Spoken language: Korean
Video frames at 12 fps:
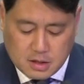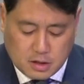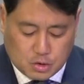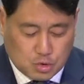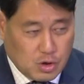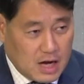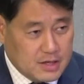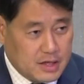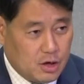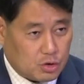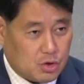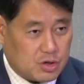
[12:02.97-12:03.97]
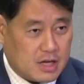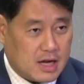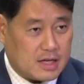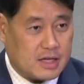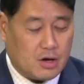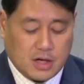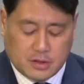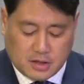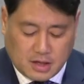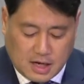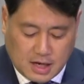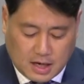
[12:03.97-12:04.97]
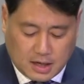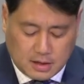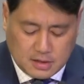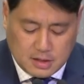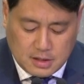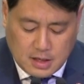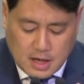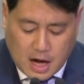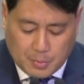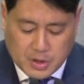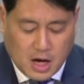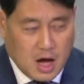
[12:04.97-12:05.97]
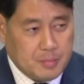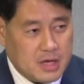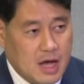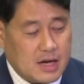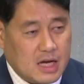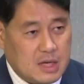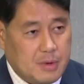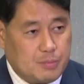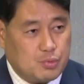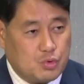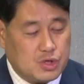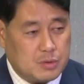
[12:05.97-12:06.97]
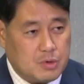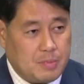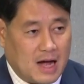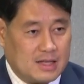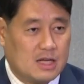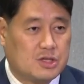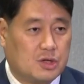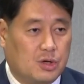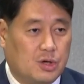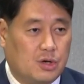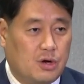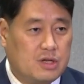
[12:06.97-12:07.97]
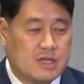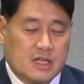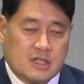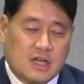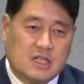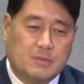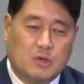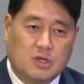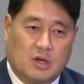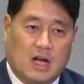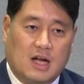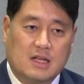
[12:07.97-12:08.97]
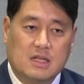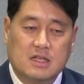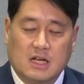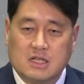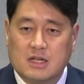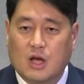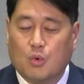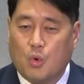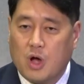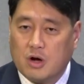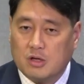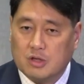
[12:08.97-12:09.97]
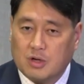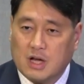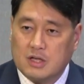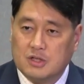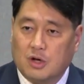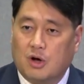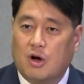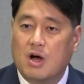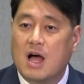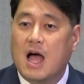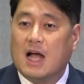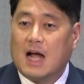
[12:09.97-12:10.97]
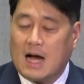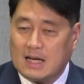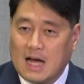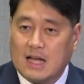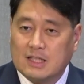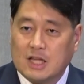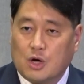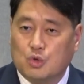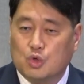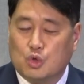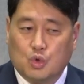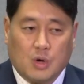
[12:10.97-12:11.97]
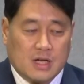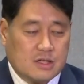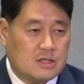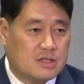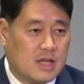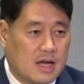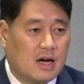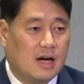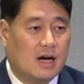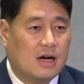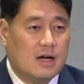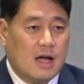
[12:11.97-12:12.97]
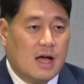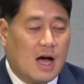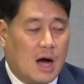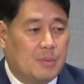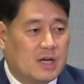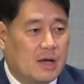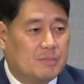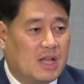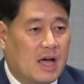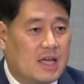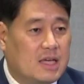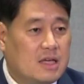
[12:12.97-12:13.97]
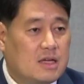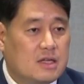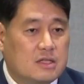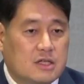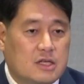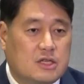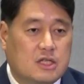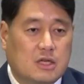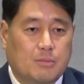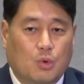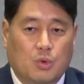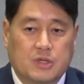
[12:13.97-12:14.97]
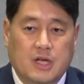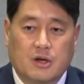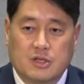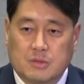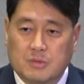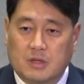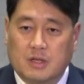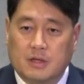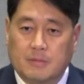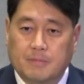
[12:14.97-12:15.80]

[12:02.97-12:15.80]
어, 두 아들이 어떻게 태어났는가? 아브라함이 하나님의 부르심을 받아서 자신의 집을 떠나 자신의 고향을 떠나서 가나안 땅으로 들어왔을 때가 아브라함 나이 75세였습니다.